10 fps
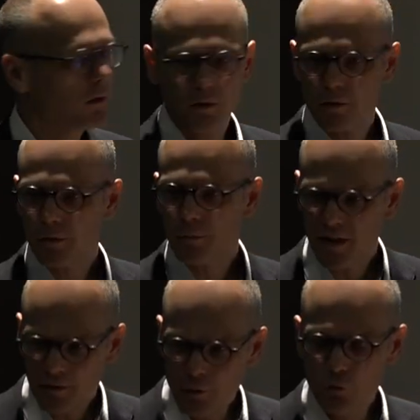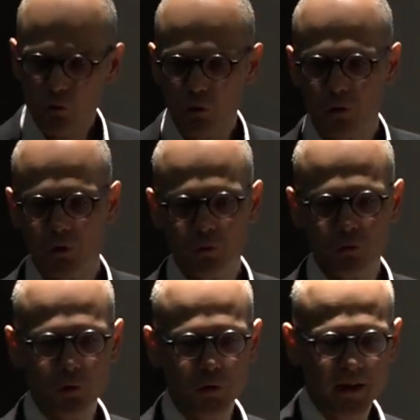euh, bah, il y avait toujours
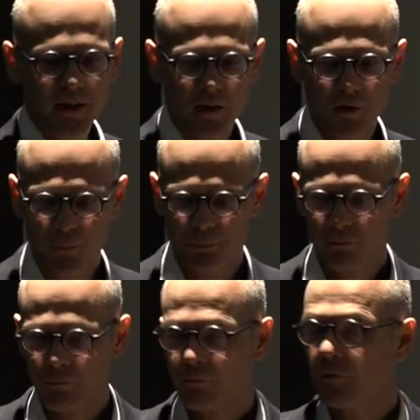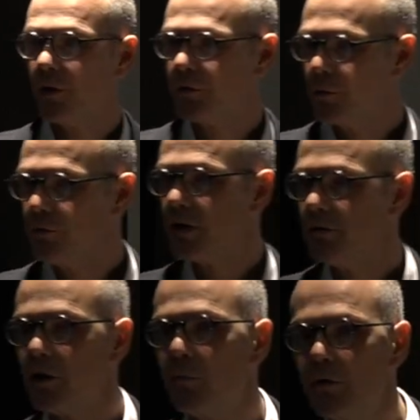toujours ce décalage. Alors est-ce que vous
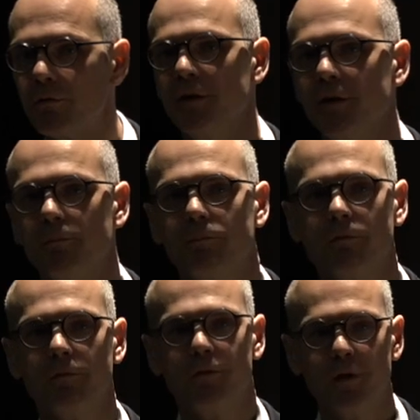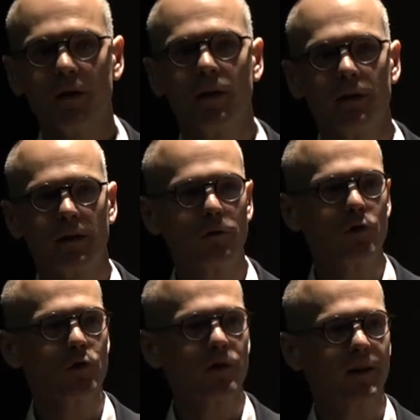savez comment on fait faire
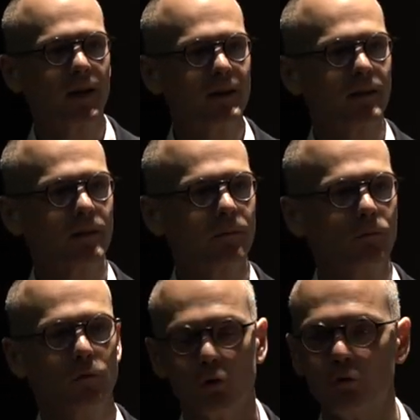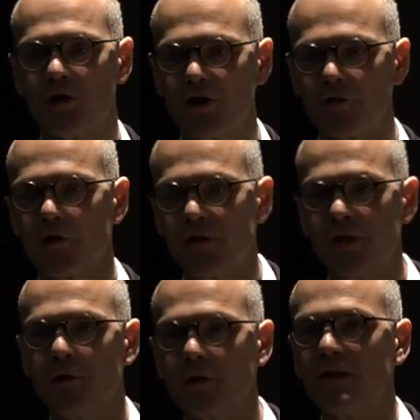quelque chose à quelqu'un, surtout un chercheur
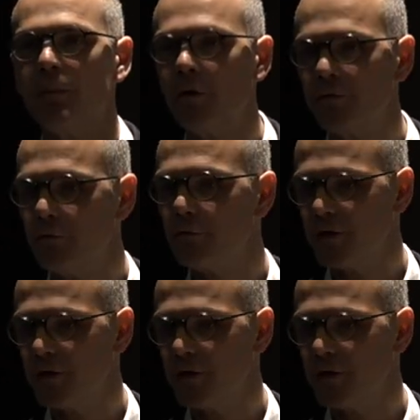senior qui n'a pas envie de le